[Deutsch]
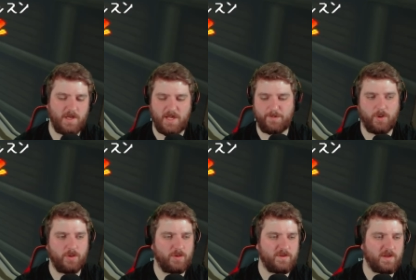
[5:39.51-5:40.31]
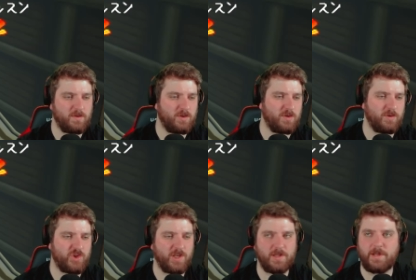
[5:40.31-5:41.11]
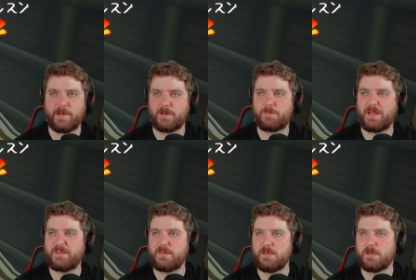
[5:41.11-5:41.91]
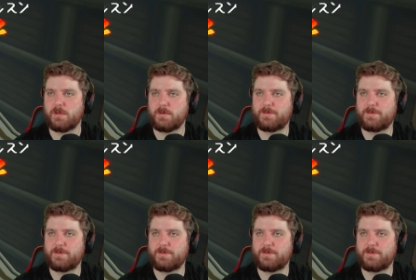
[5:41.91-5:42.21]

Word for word: Er hat Porno gesagt und, und schickt Link, band ihn.